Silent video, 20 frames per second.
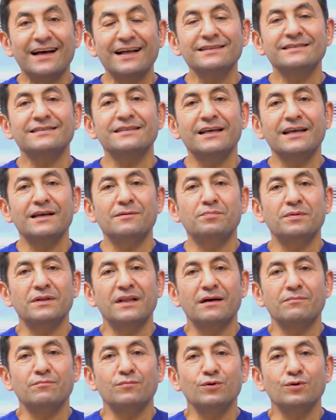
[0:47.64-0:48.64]
altına
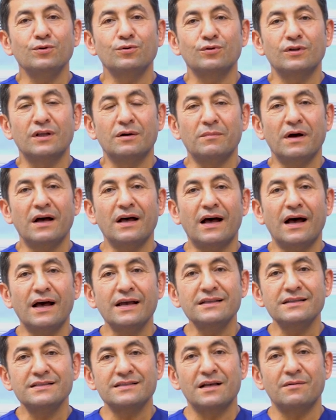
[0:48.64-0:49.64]
yapılan bu uygulama
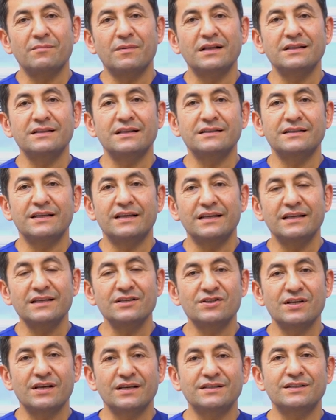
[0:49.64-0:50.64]
aynı zamanda
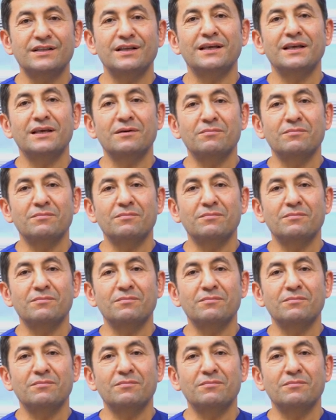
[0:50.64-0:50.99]
deriyi çektiği